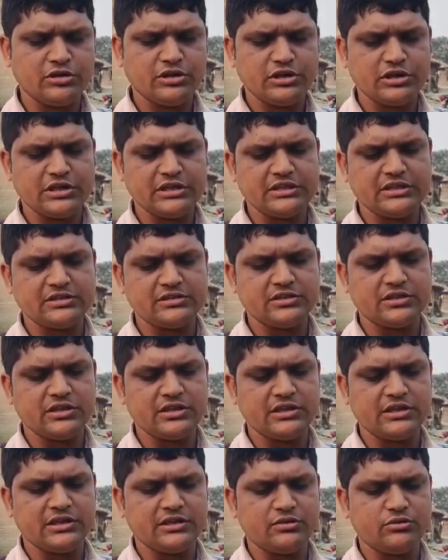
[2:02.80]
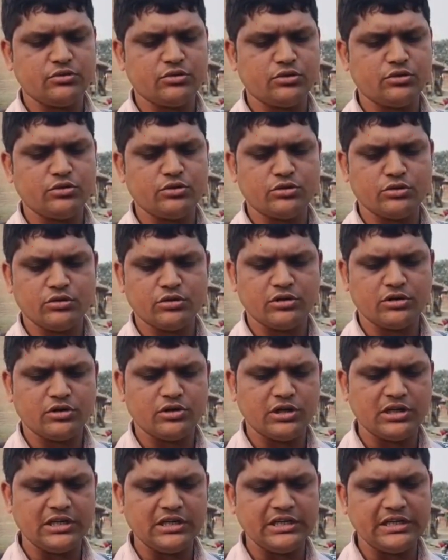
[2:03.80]
वॉकी रखे थे सर लेकिन वो लोग
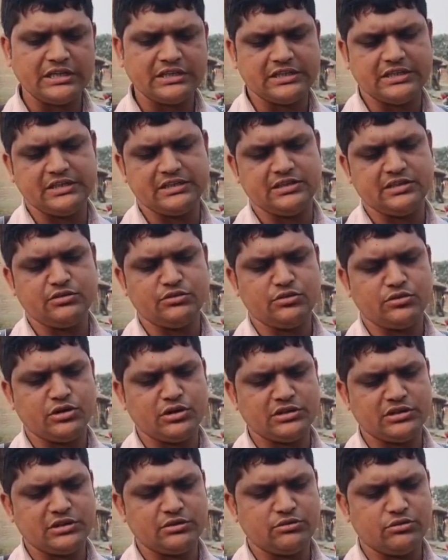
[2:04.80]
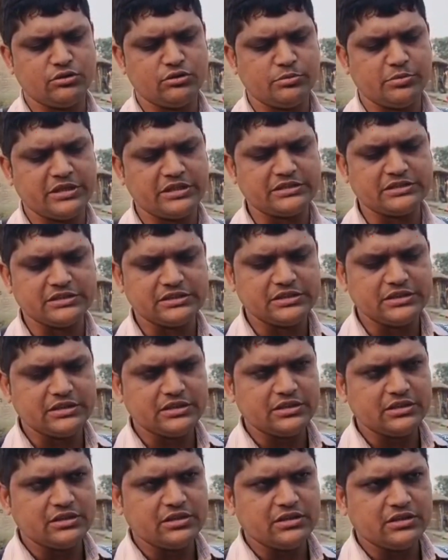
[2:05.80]
गन लिया था तीनों गन था हम लोग के पास
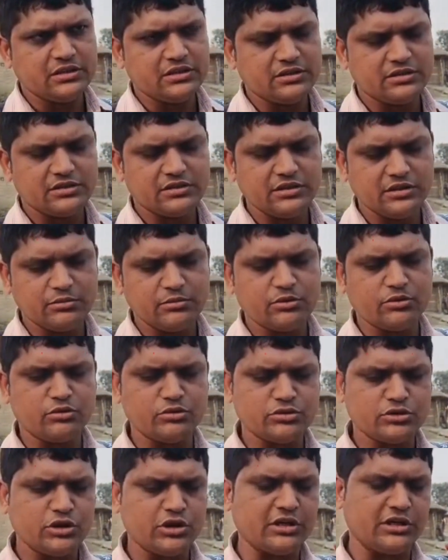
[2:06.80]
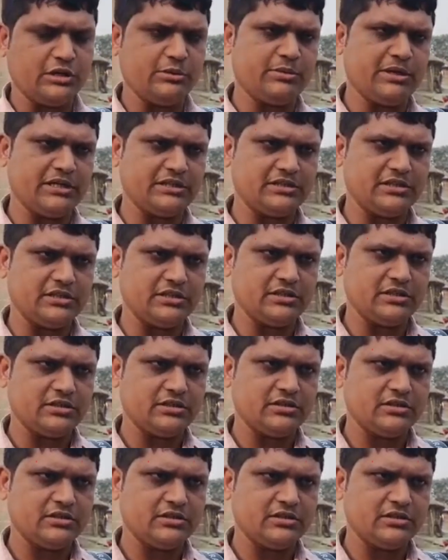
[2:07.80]
इसलिए हम लोग कुछ कर नहीं पाए सर